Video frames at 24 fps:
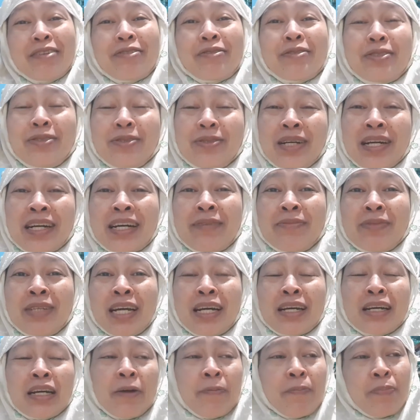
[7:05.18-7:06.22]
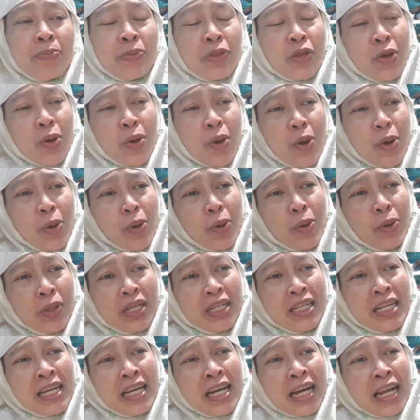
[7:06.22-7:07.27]
aku juga nggak menyangka kok
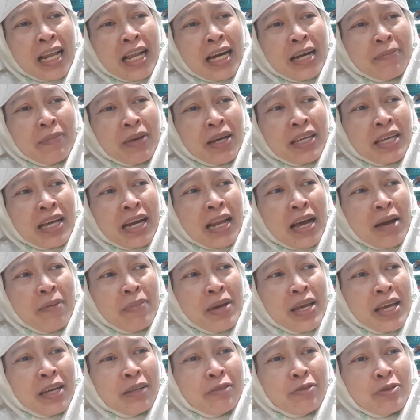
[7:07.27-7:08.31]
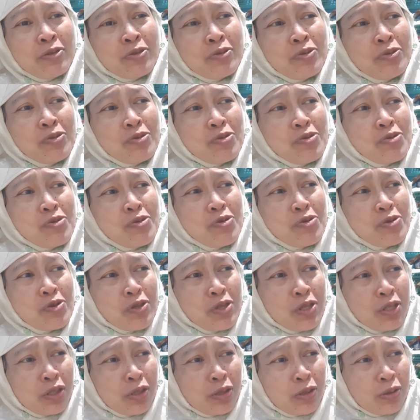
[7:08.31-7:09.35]
lidah yang lama, yang lama ya justru
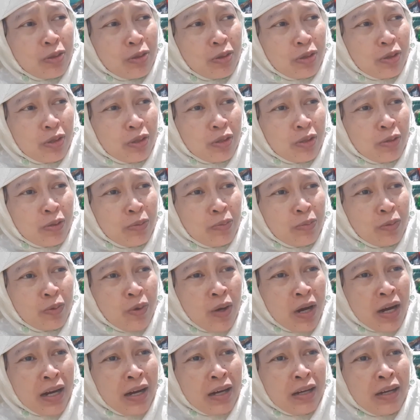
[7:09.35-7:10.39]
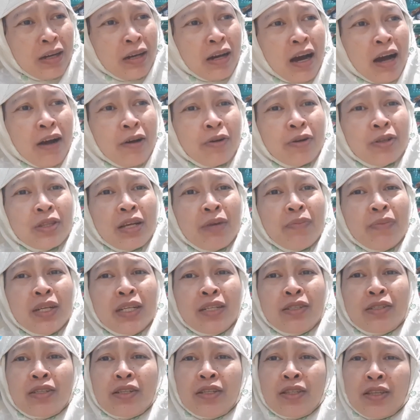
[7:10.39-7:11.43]
semua anggota
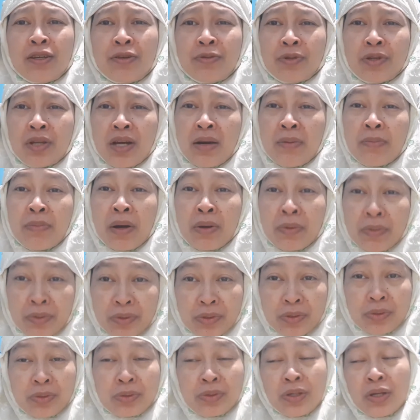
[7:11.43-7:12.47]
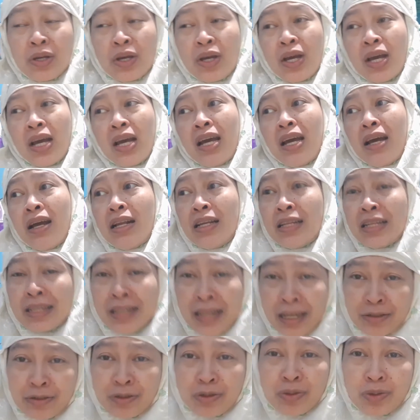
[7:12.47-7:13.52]
badan kita udah bagus
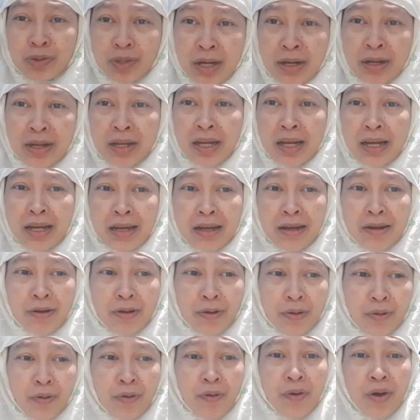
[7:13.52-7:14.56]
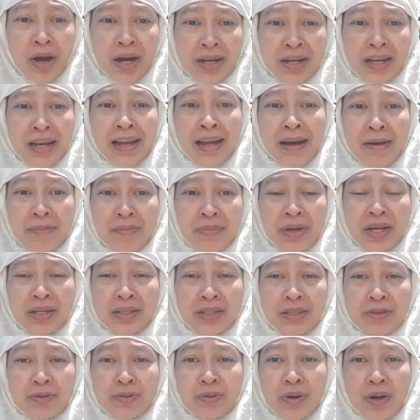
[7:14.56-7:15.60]
lidah justru yang kok agak lama
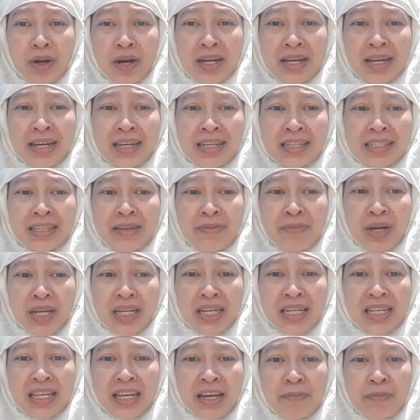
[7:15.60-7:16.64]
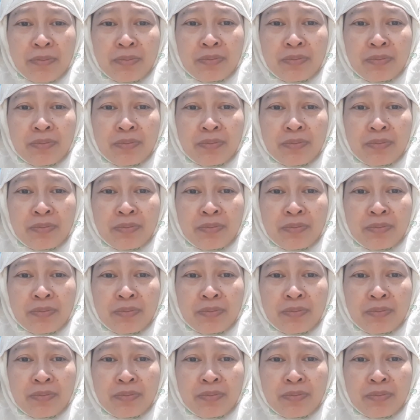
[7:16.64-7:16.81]
gitu agak gimana ya